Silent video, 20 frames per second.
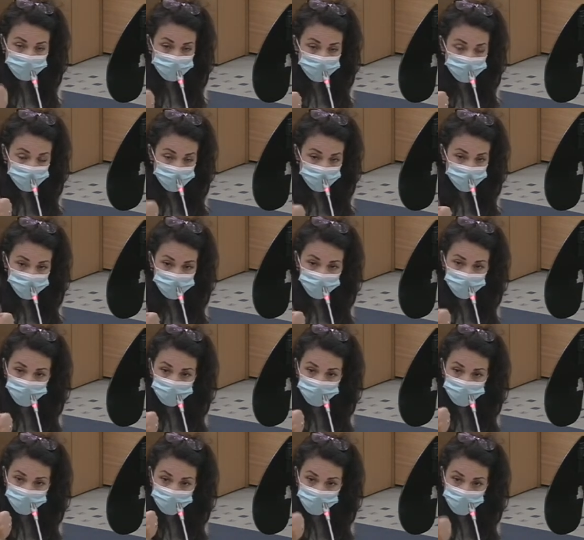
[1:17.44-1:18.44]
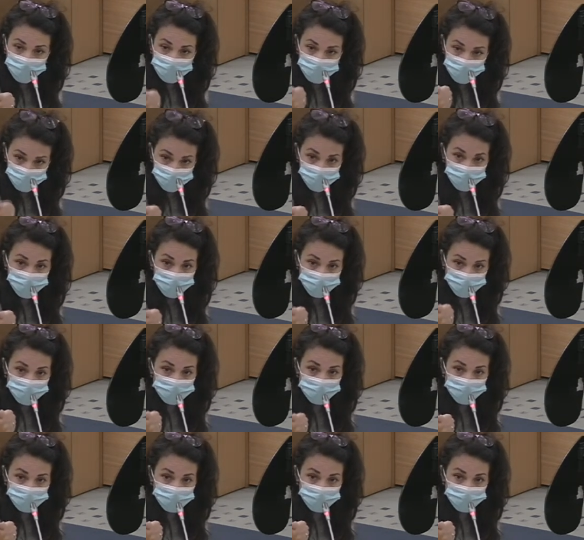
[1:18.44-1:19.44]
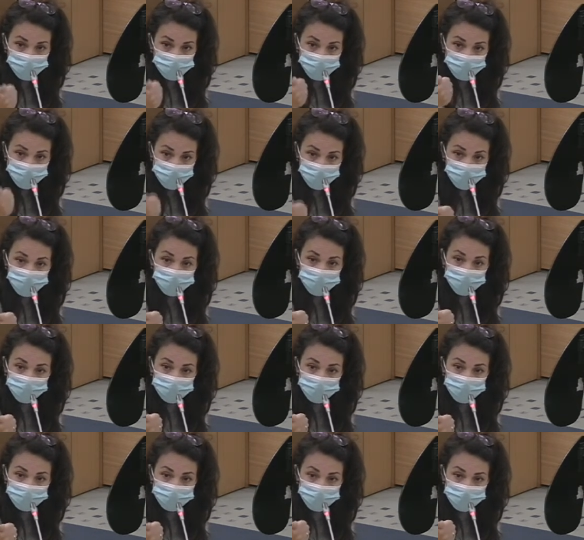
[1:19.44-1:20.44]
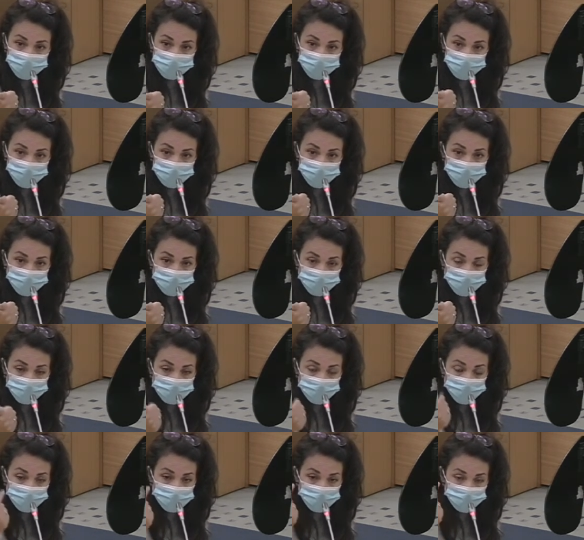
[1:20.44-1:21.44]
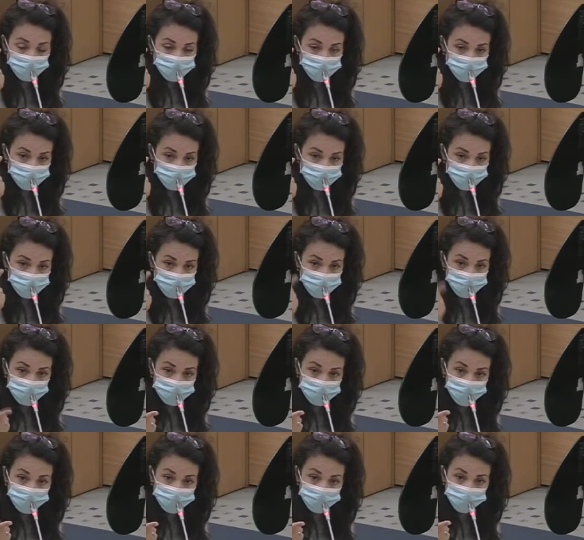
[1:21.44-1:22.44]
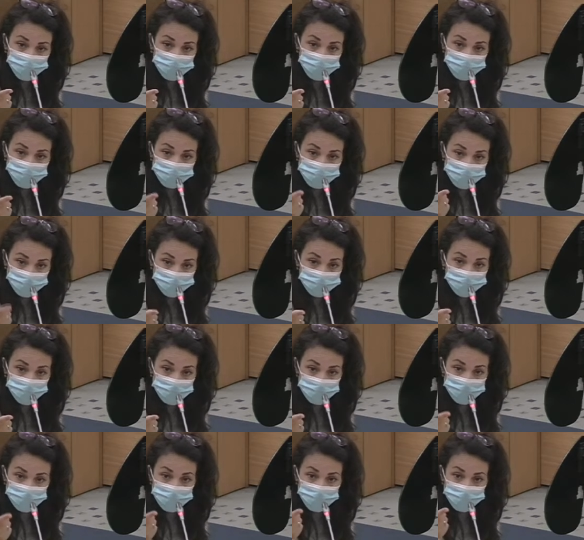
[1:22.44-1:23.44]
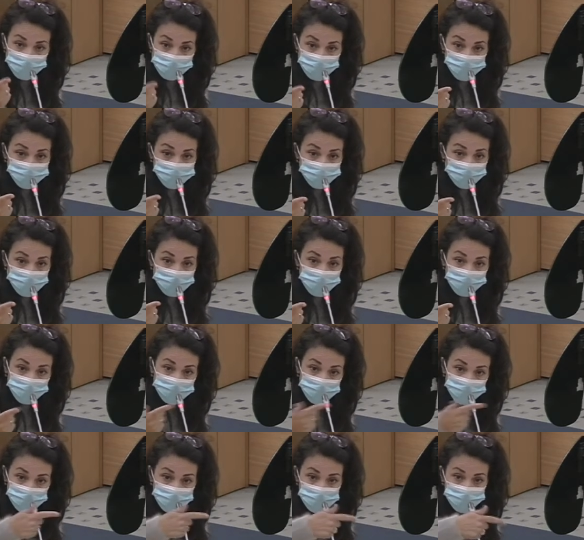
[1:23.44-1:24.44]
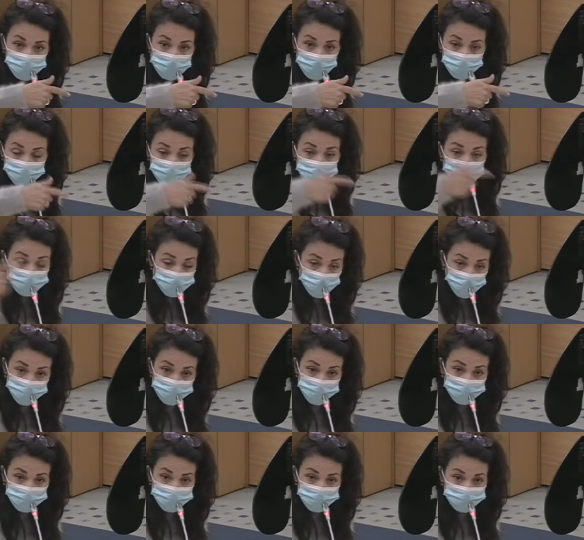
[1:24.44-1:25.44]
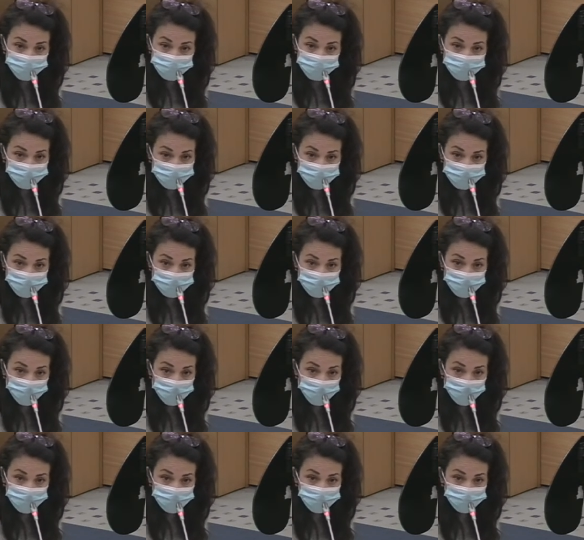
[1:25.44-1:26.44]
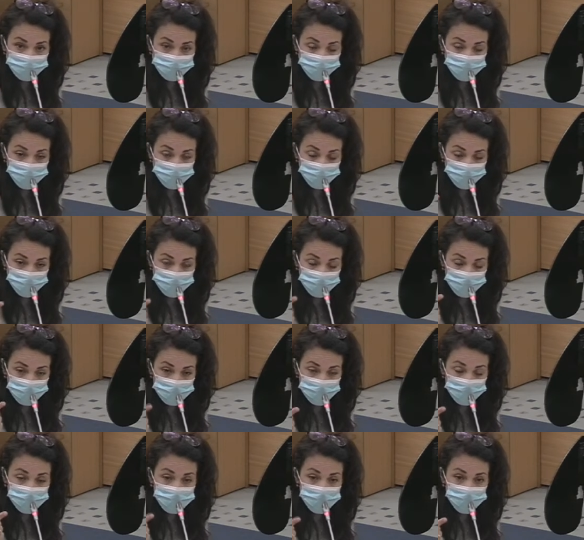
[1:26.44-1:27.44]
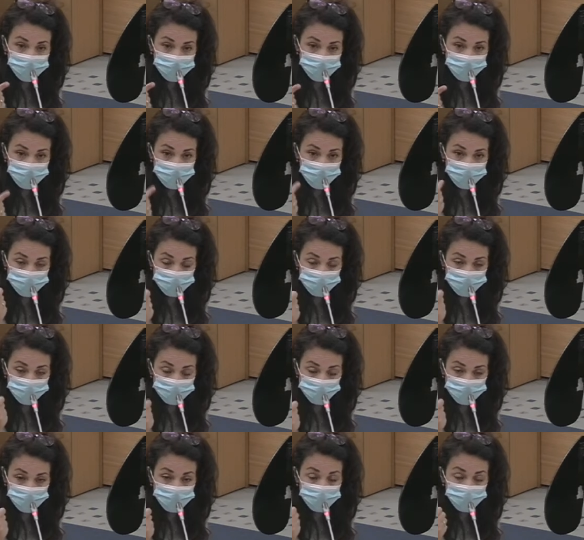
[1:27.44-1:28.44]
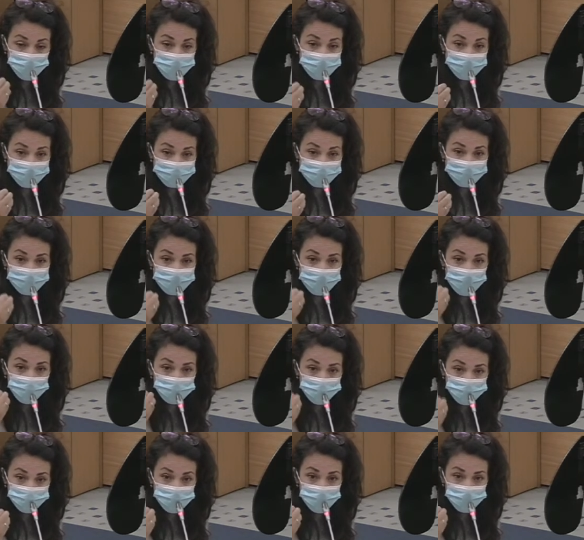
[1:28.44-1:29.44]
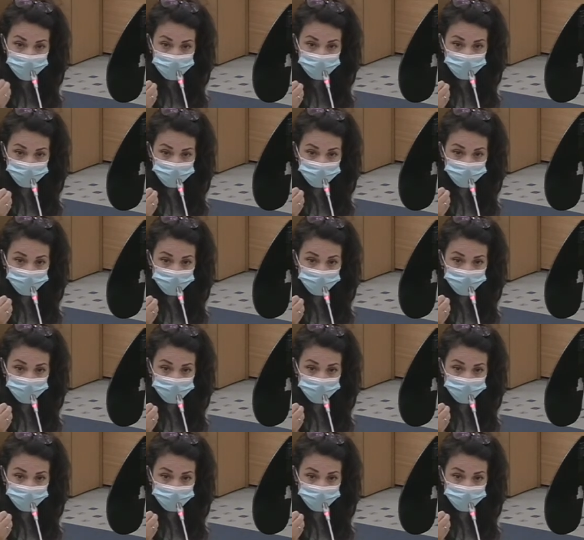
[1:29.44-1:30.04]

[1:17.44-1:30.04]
les ASH ne sont pas assez formés, vous dites. Euh, il y a des structures de répit qui, pourraient être expérimentées partout, en réalité, parce que c'est ce qu'ils disent. Ce Ma soeur me dit qu'elle était épuisée,